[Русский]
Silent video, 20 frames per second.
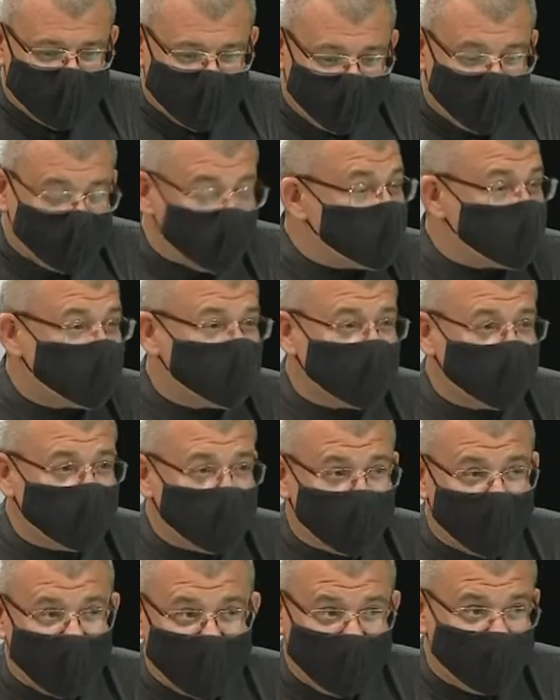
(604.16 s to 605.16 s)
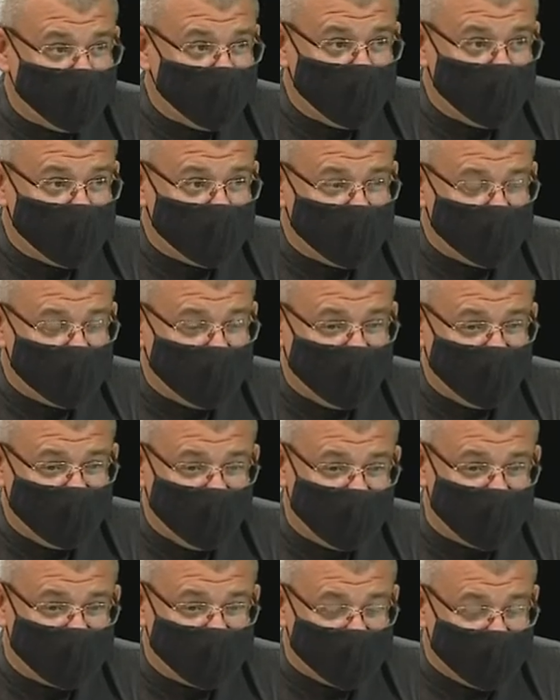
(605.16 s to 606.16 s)
в виду, что одурманивающая угу.
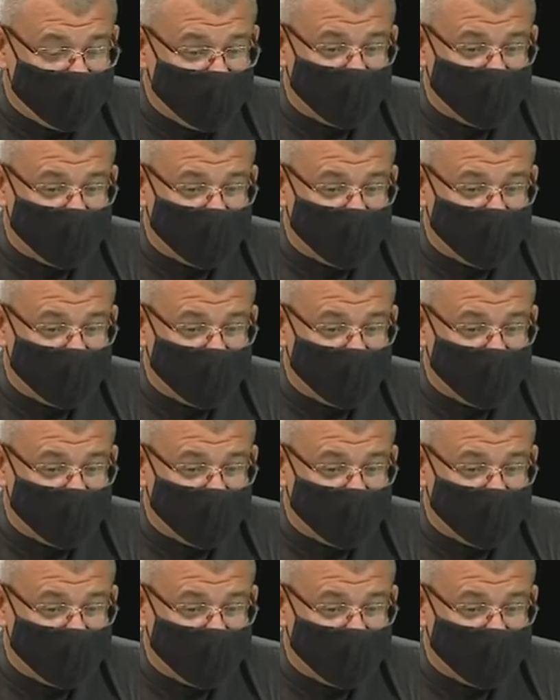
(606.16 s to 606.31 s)
вещь.